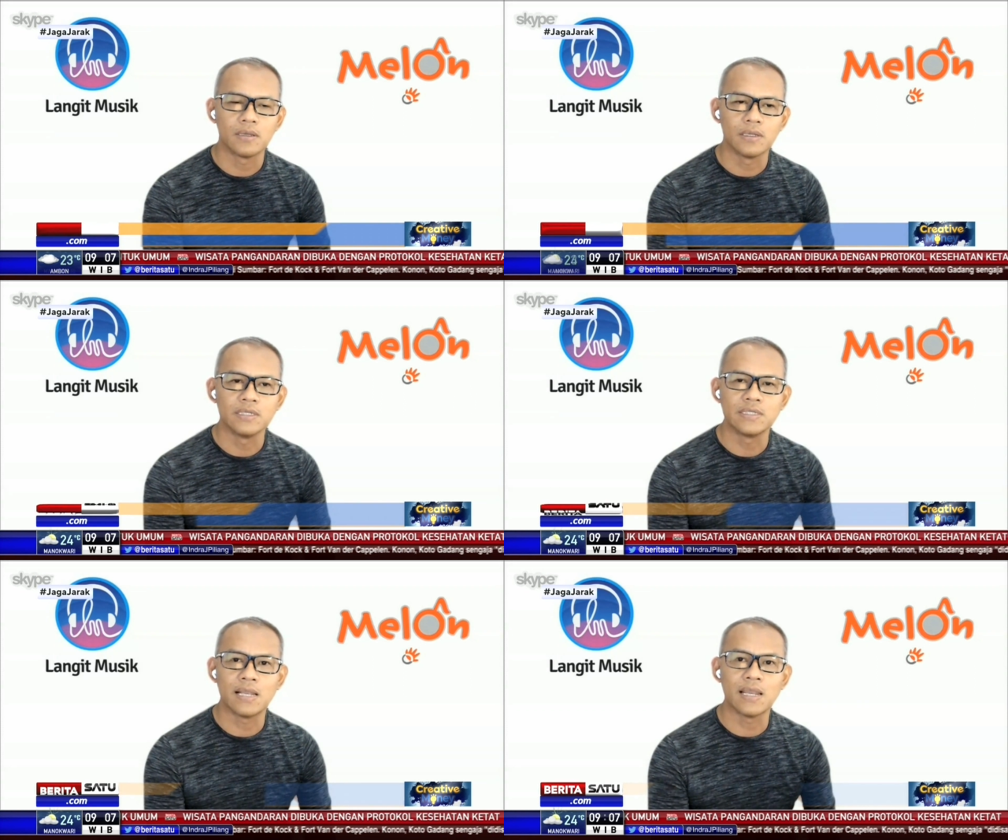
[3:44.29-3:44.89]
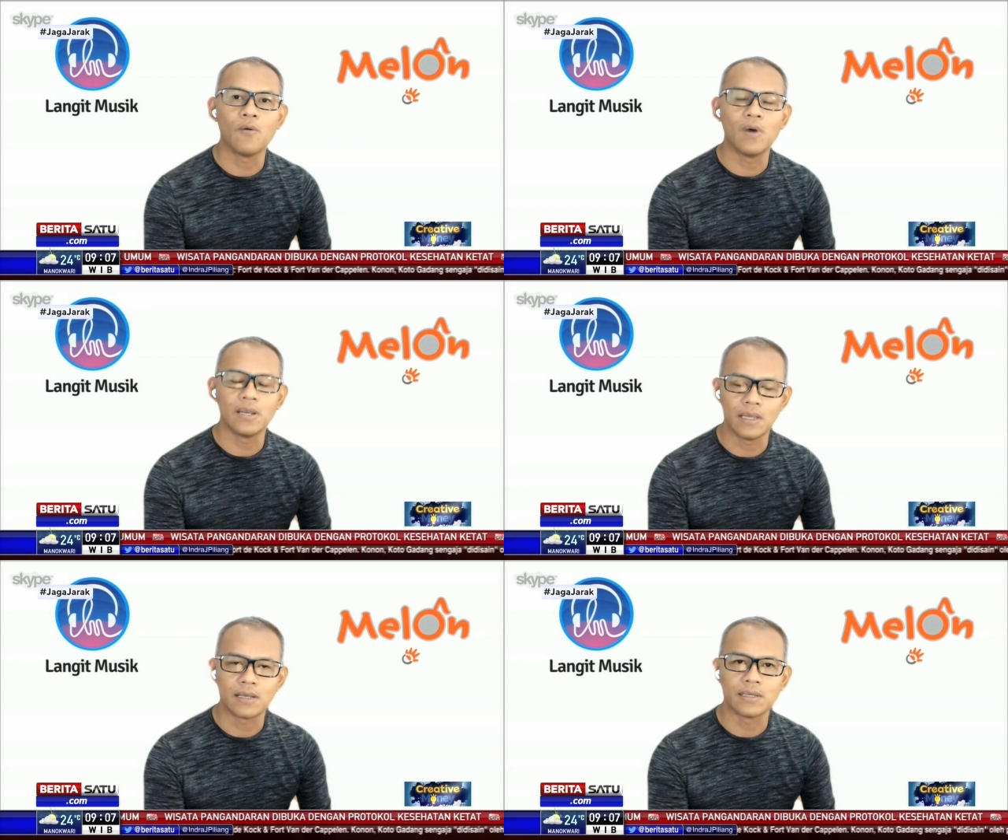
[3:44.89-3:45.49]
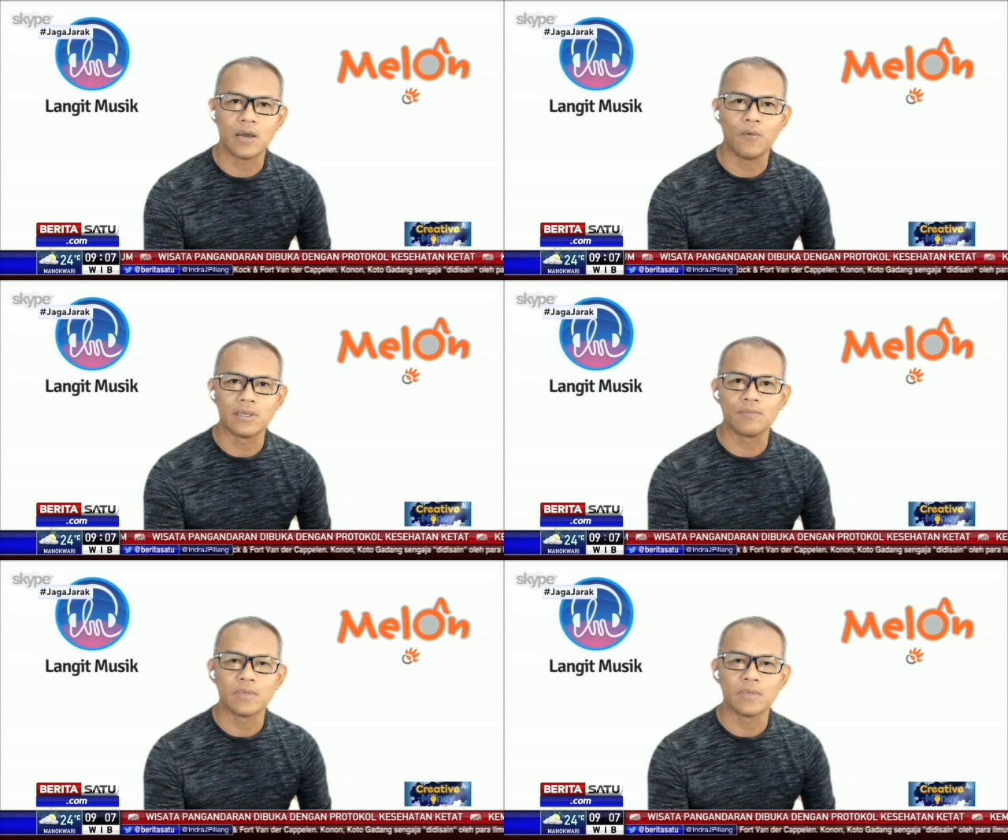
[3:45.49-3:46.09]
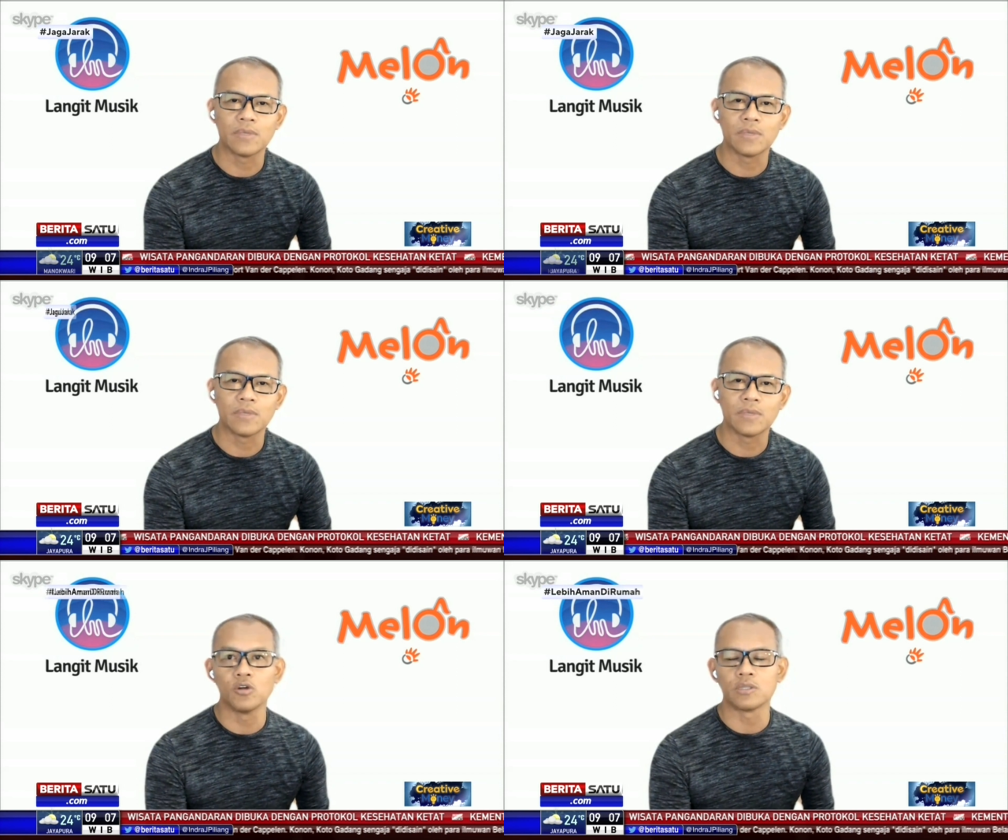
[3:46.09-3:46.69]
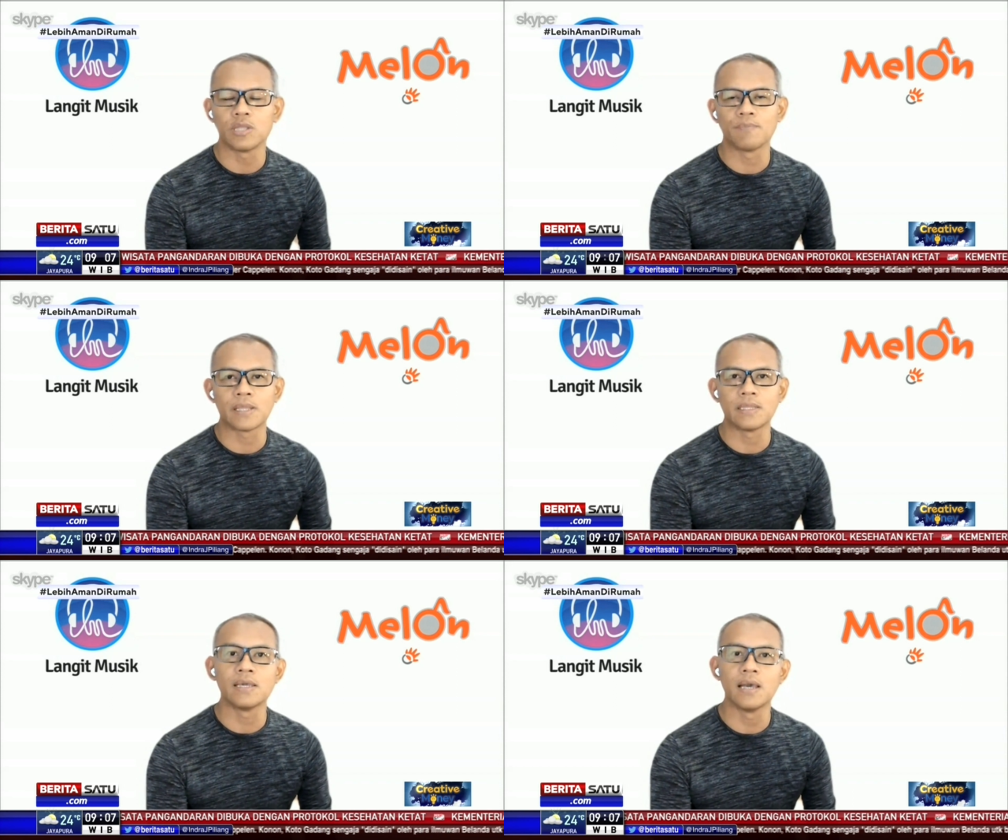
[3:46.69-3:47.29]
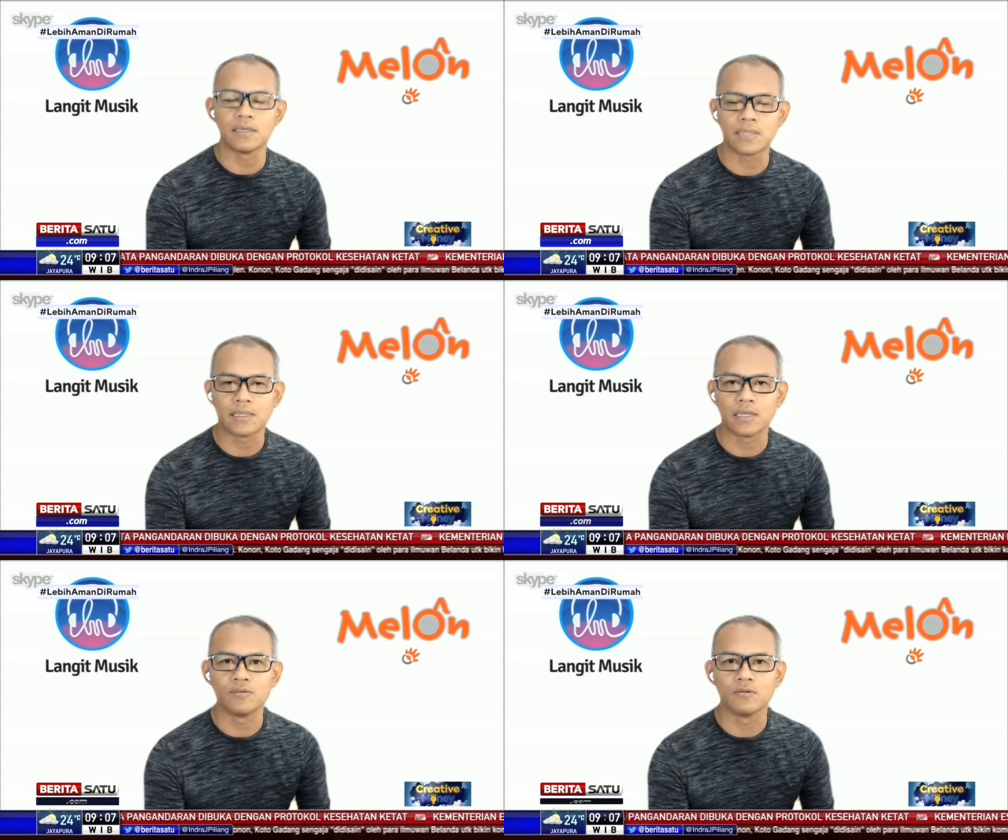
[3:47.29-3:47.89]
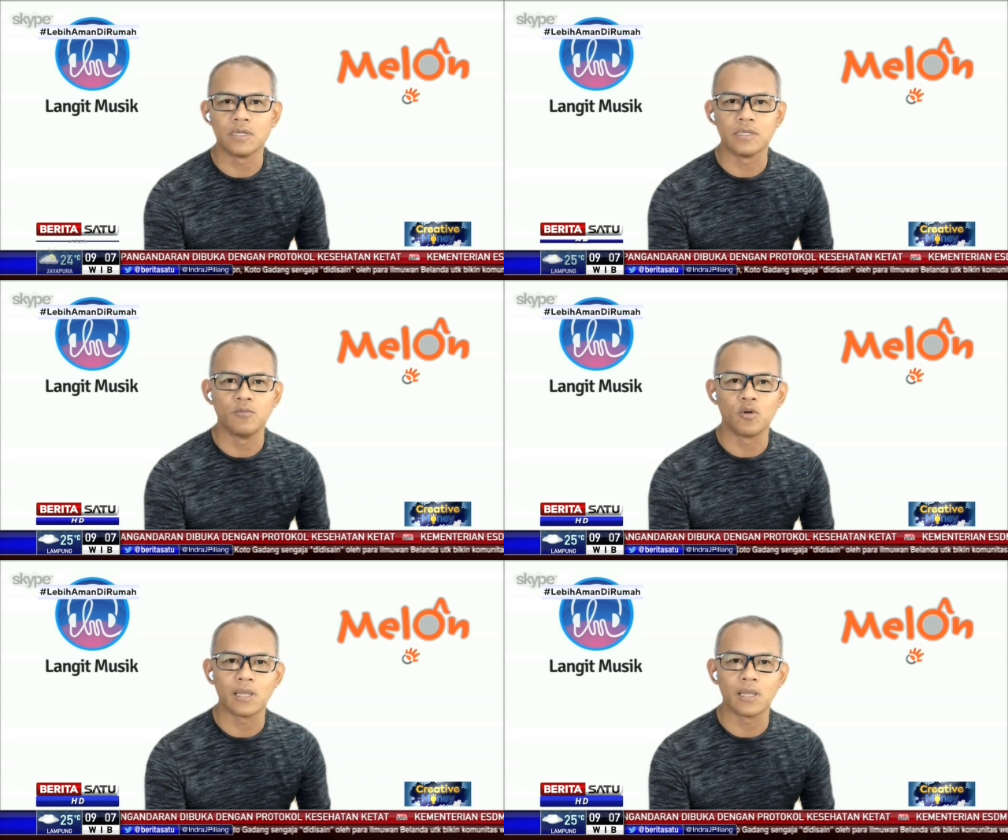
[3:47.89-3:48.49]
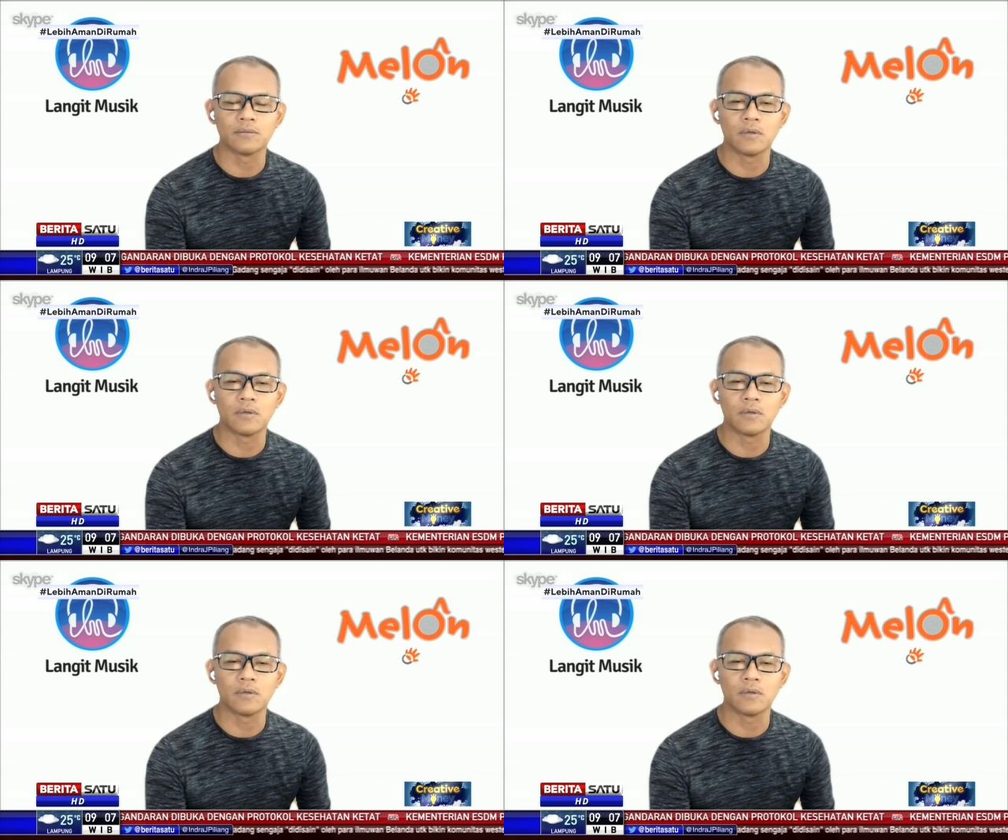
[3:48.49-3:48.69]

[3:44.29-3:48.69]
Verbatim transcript: inisial awal ya karena awalnya masih orang download MP3 saat itu jadi yeah, bukan